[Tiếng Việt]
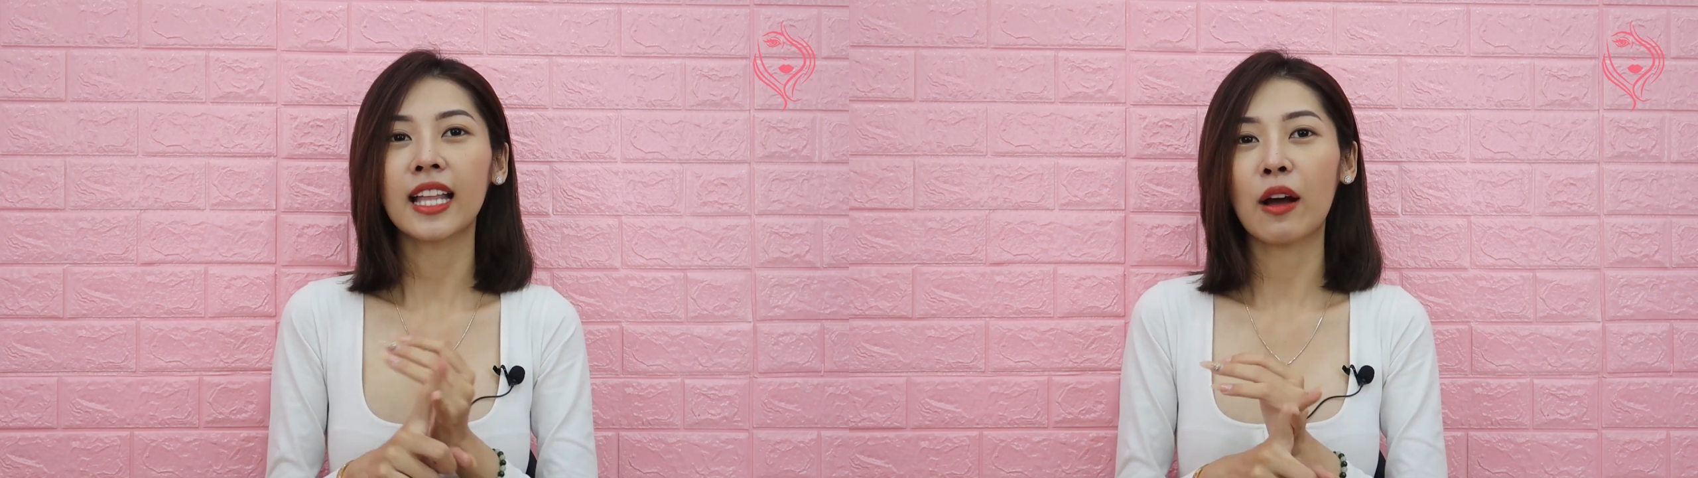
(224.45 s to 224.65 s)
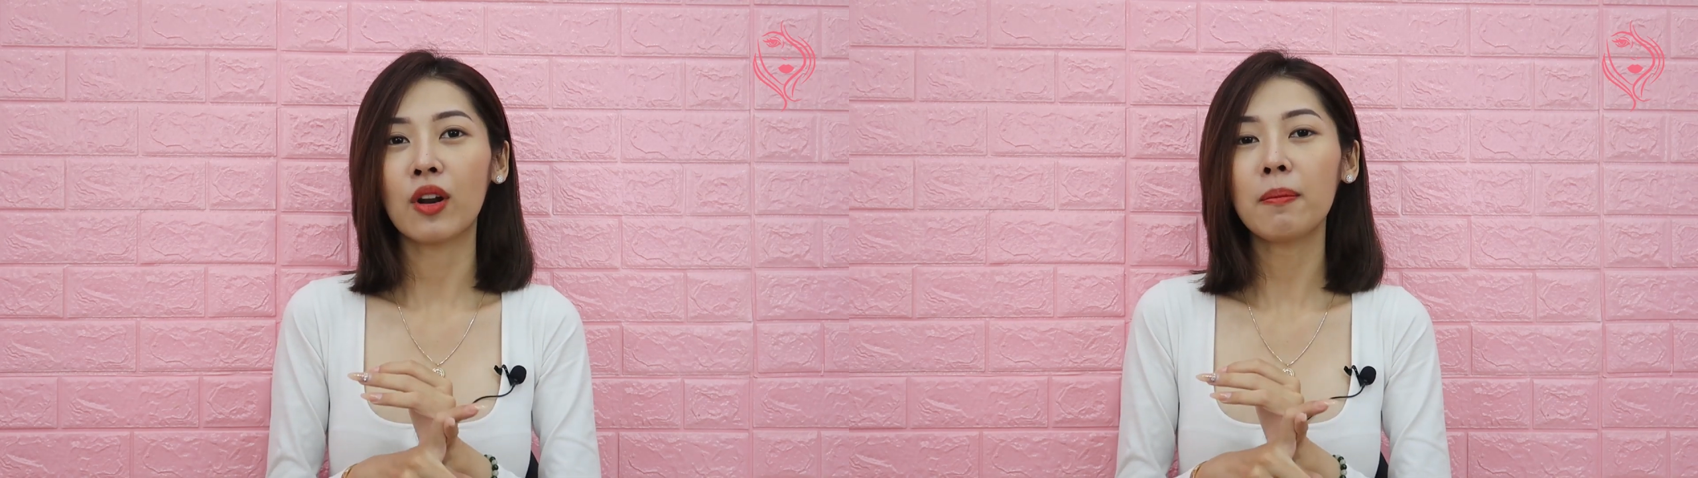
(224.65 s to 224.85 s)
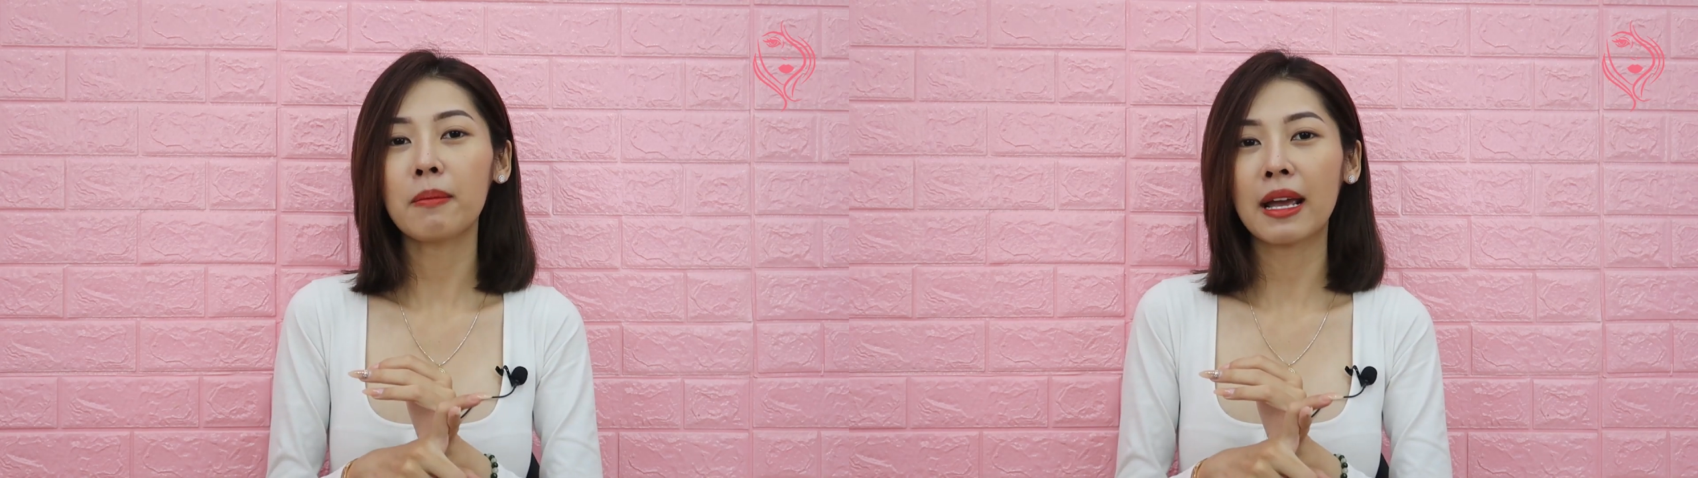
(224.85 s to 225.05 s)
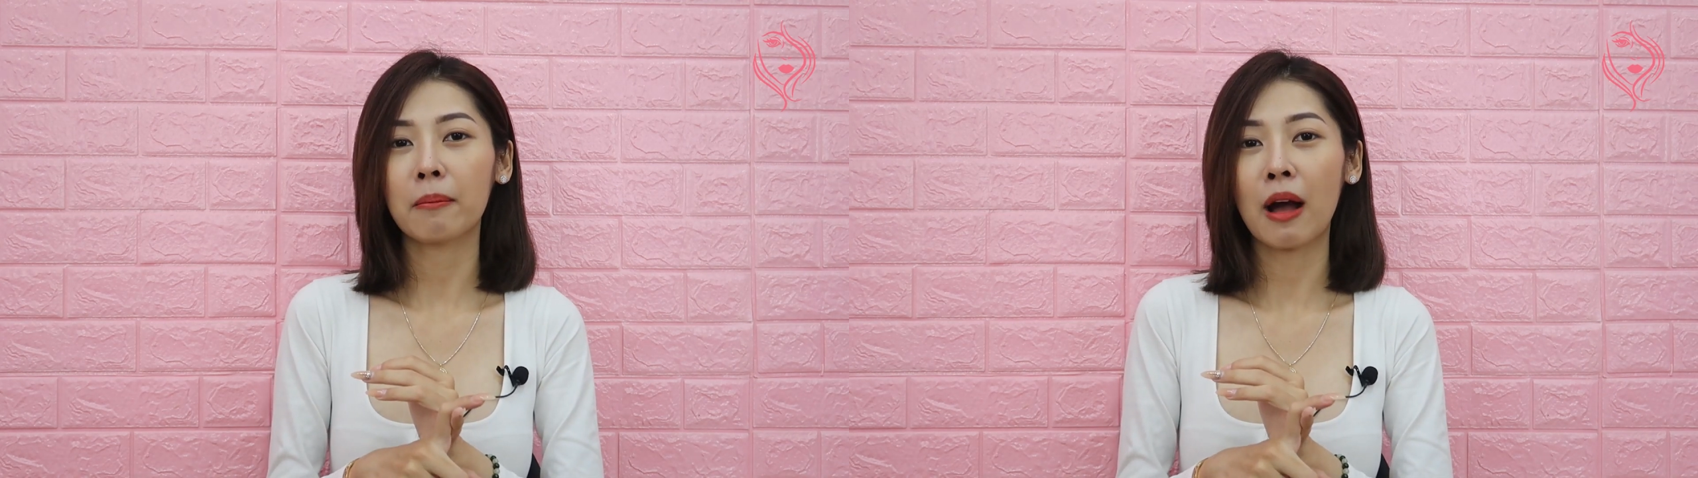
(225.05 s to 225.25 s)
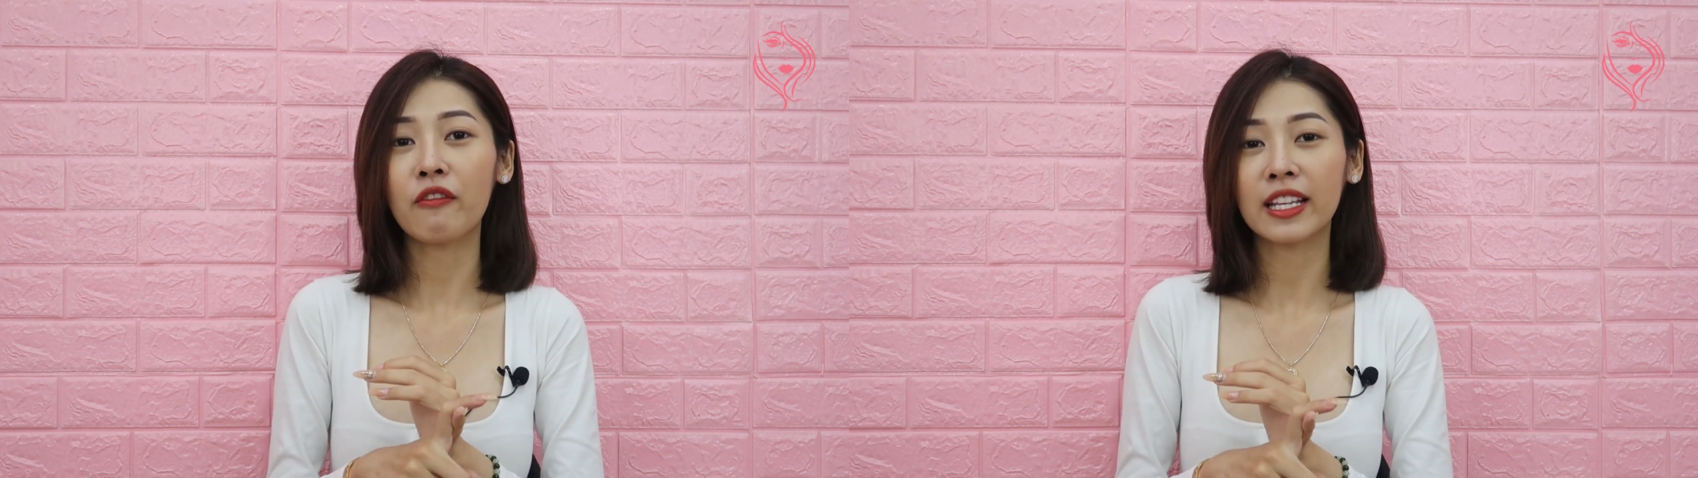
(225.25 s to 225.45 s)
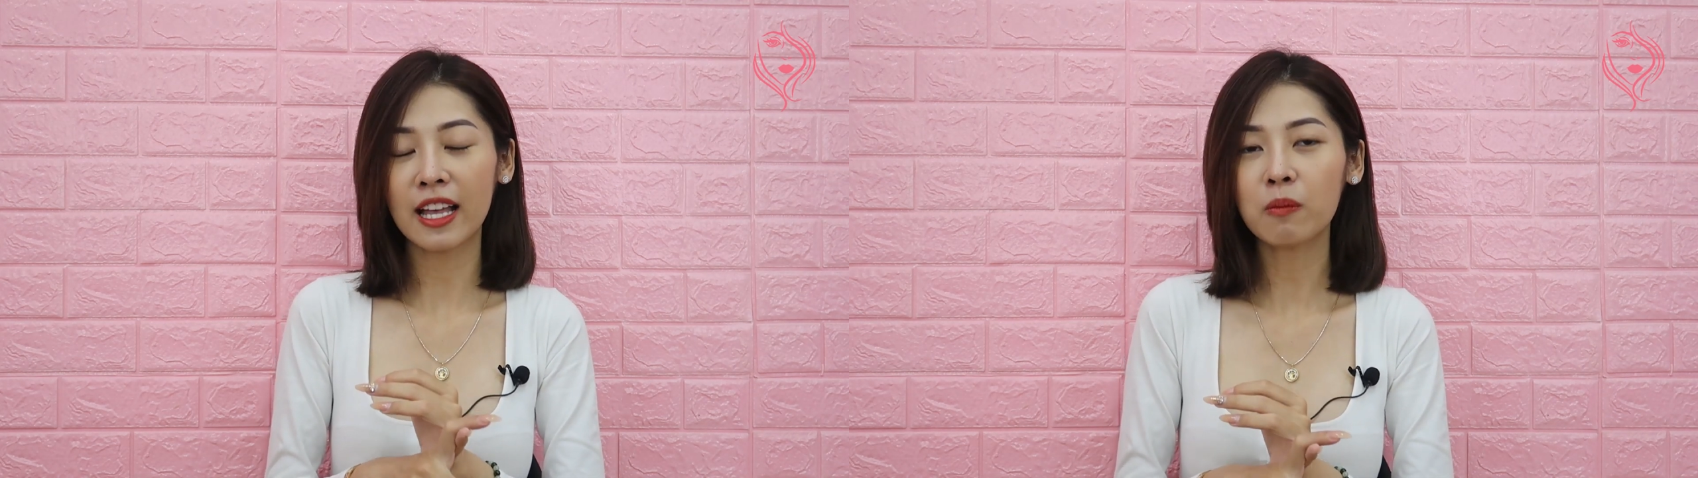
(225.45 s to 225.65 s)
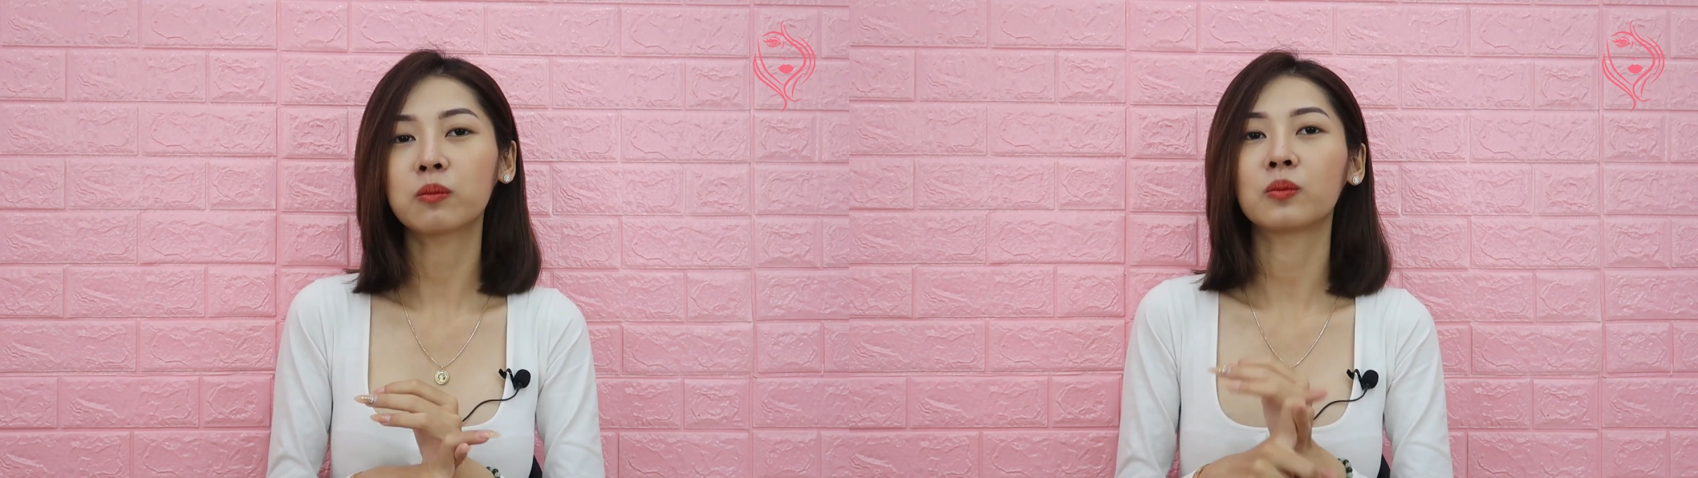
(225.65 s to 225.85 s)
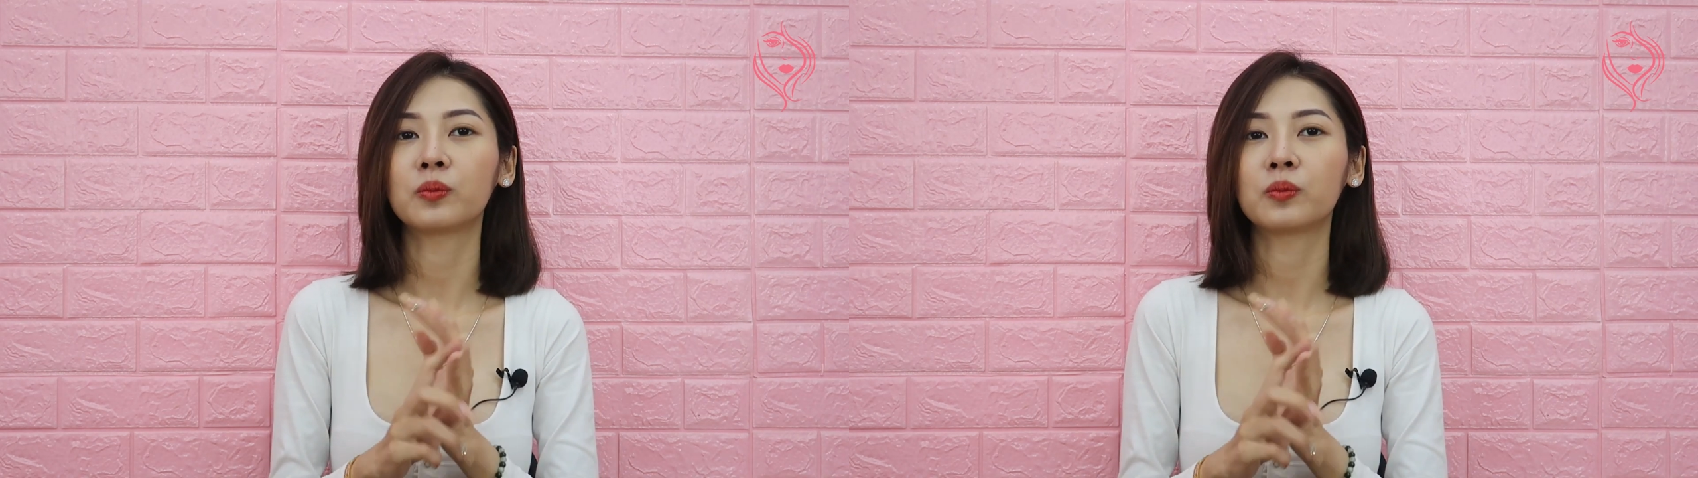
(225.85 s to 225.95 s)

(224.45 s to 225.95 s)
tạo lớp màng bảo vệ tóc.